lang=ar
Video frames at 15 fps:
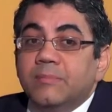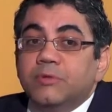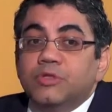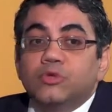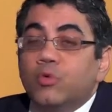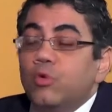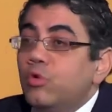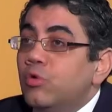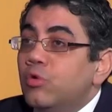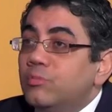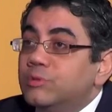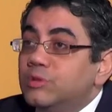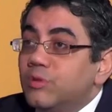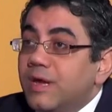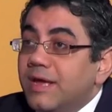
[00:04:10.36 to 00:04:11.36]
مش
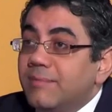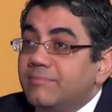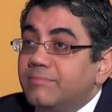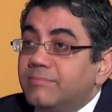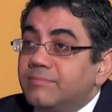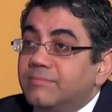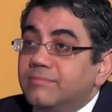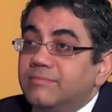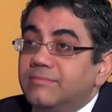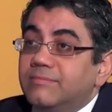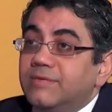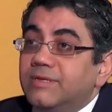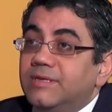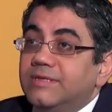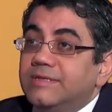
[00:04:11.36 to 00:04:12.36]
كلهم سلام
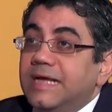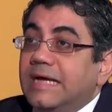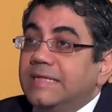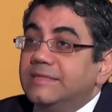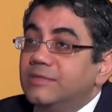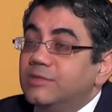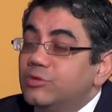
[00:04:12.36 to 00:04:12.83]
ده عند